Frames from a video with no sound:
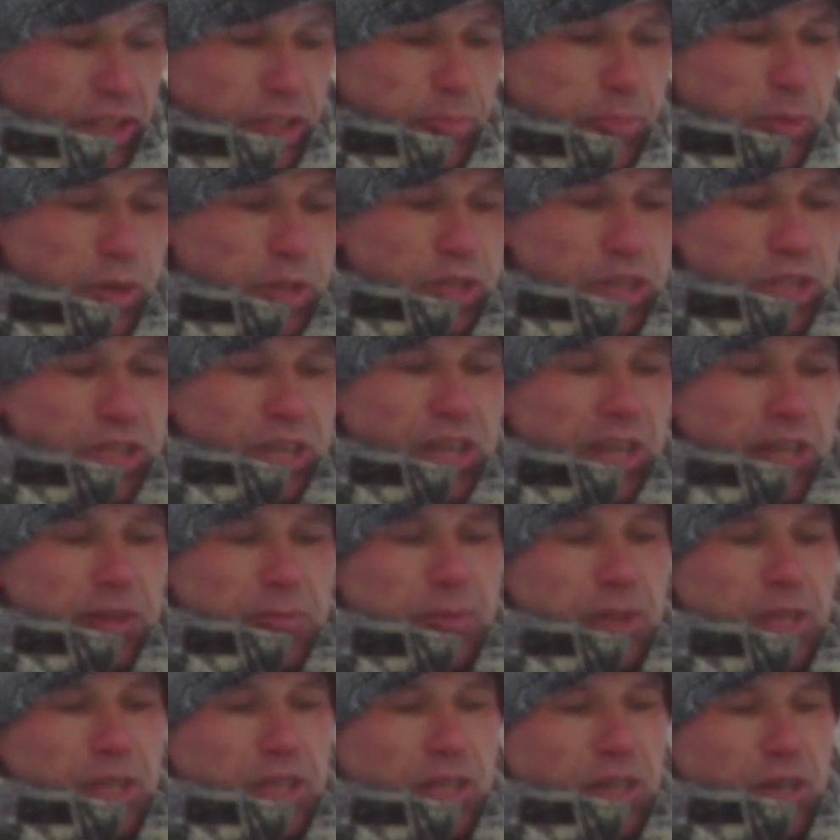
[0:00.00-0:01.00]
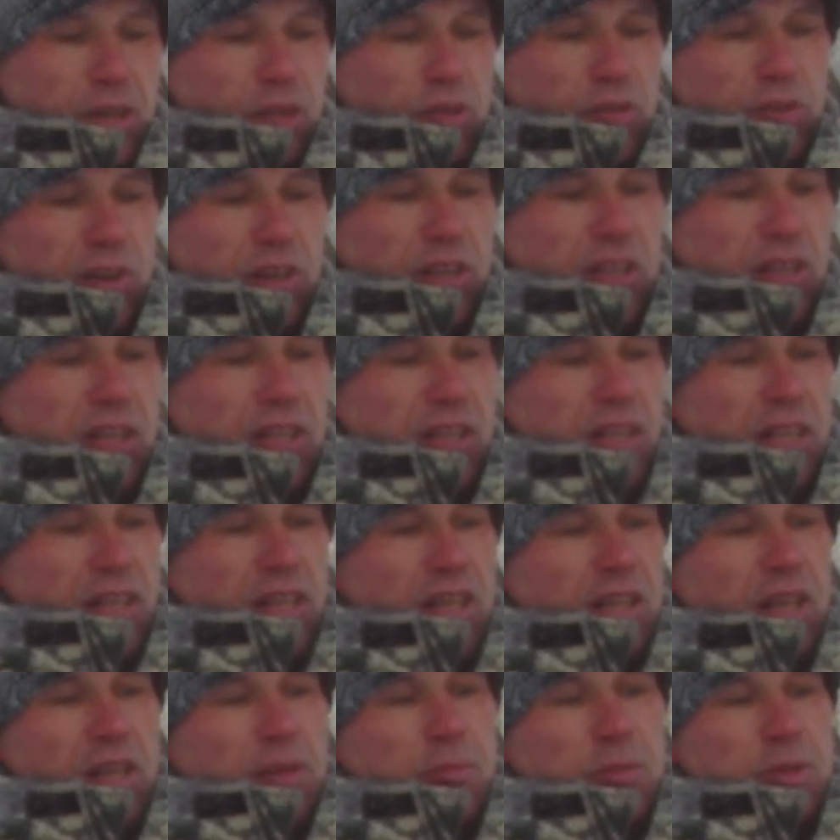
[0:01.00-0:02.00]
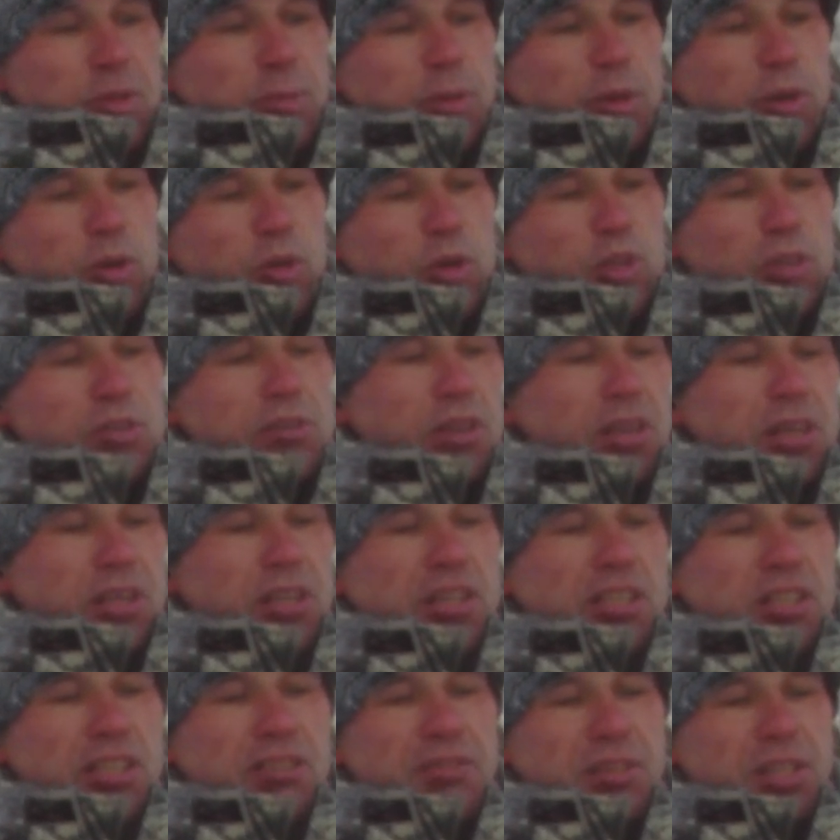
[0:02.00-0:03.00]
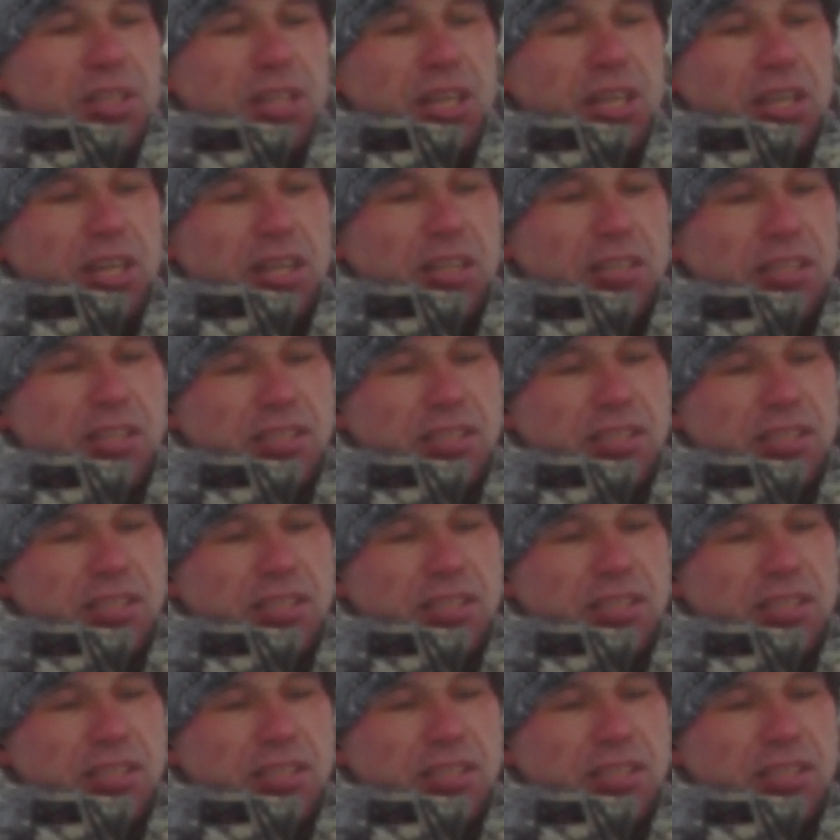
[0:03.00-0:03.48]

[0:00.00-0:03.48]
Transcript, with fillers: Не причиняет мне никакого беспокойства и вреда.